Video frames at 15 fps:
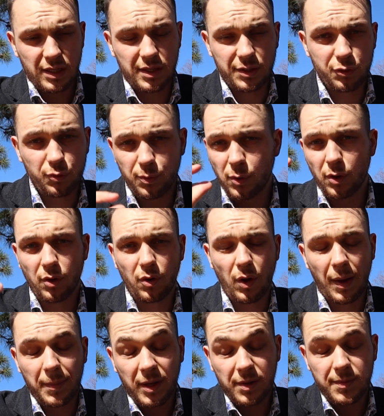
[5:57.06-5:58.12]
des supports euh,
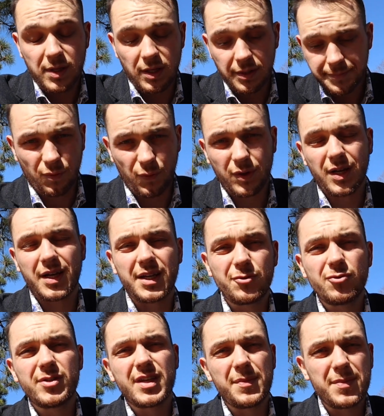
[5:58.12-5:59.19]
imprimés. Hein. Donc voilà,
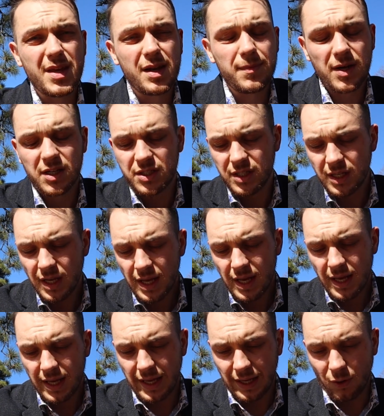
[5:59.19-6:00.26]
étudiez bien le marché
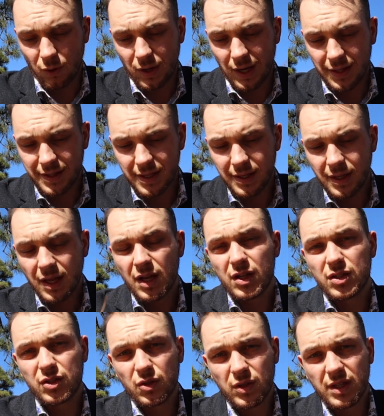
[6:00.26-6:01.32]
et regardez
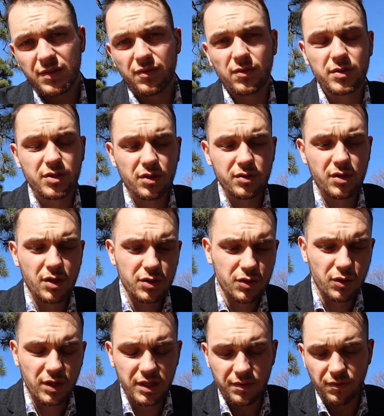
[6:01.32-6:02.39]
ce qui fonctionne,
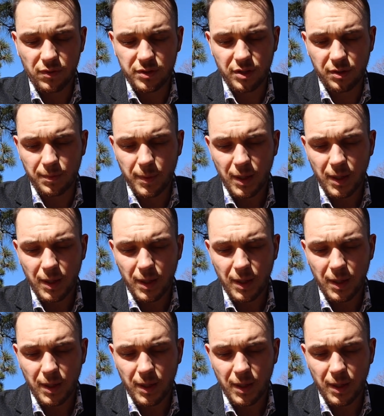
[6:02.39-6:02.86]
ce qui ne fonctionne